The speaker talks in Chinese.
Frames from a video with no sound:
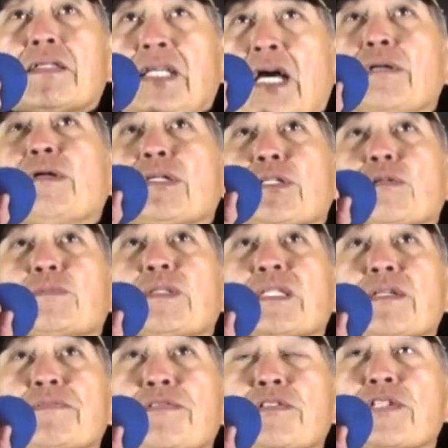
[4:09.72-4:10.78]
台湾农民
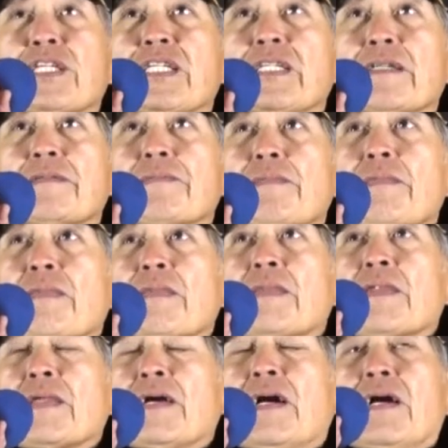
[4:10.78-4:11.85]
的福利，
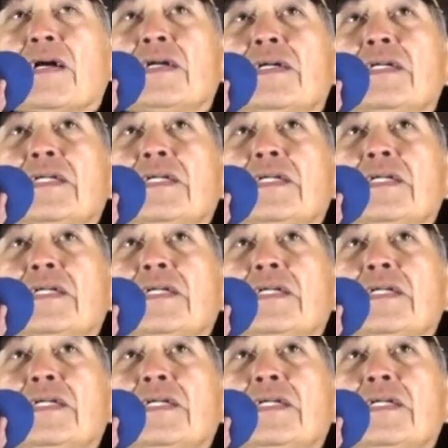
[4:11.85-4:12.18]
啊。